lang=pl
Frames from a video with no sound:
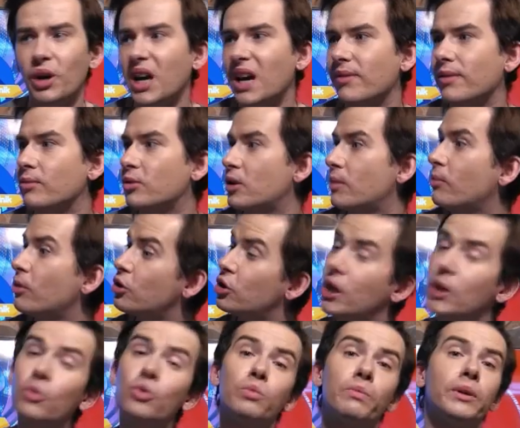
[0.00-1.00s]
pojawią, że
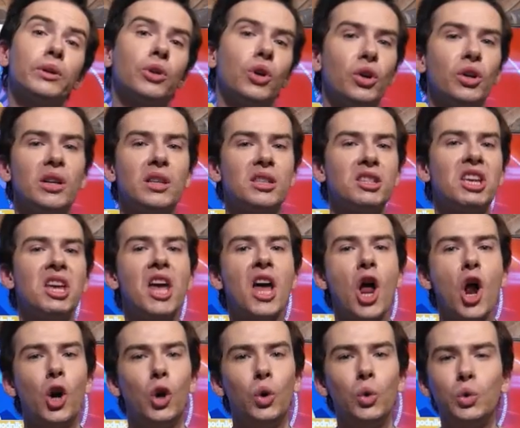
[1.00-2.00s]
może już pod koniec
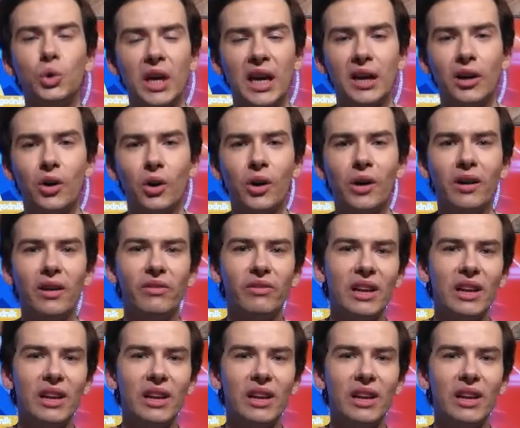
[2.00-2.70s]
lutego.